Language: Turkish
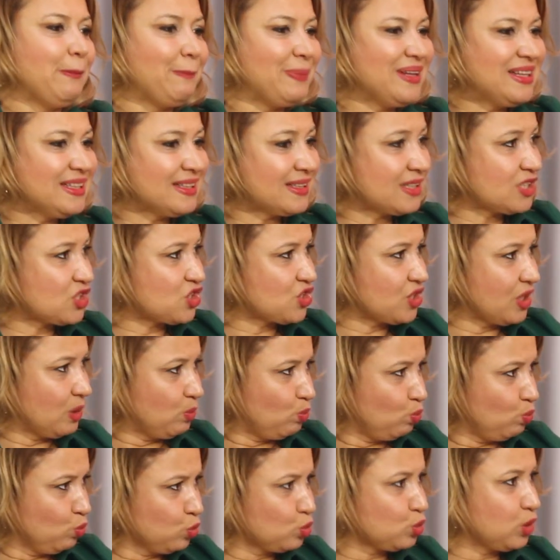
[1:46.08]
Bilir kişiye
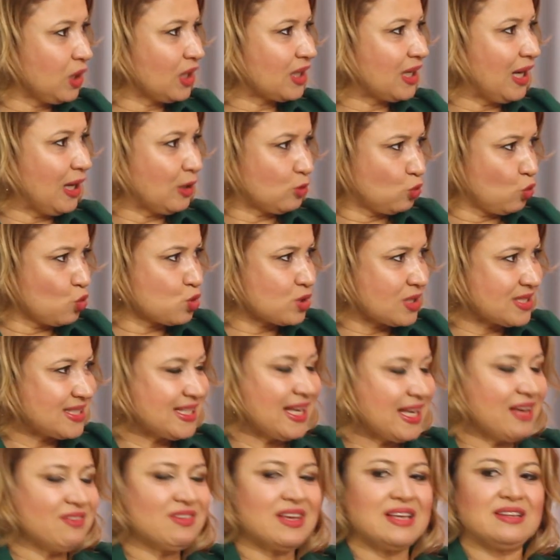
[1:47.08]
mutlaka dosya
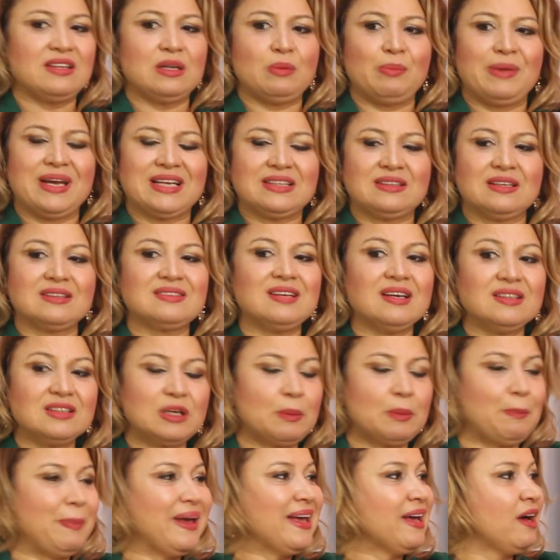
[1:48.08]
sevk edilmekte.
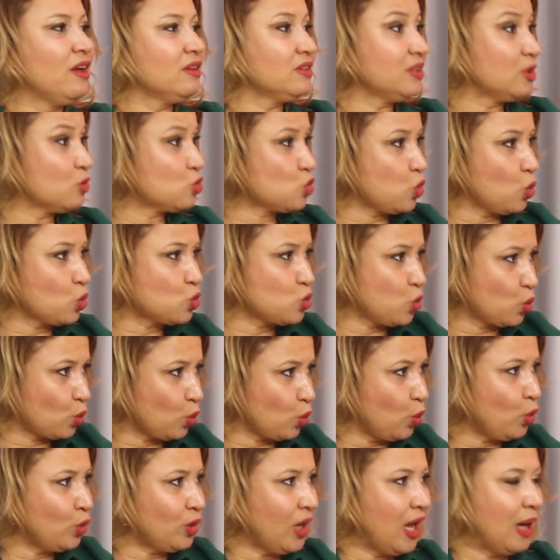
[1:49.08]
Tanık beyanları çok çok, çok
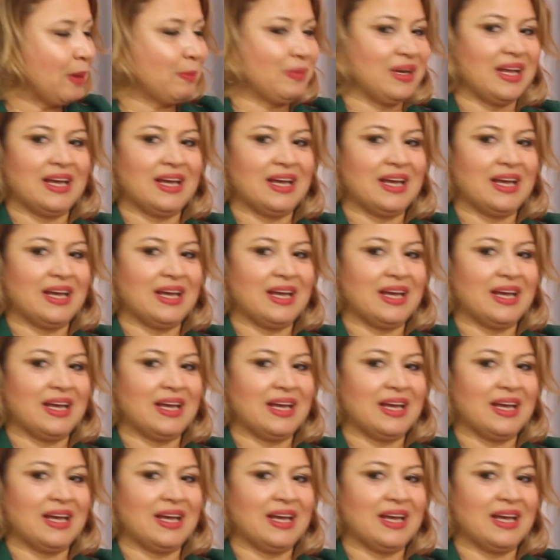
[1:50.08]
önemli.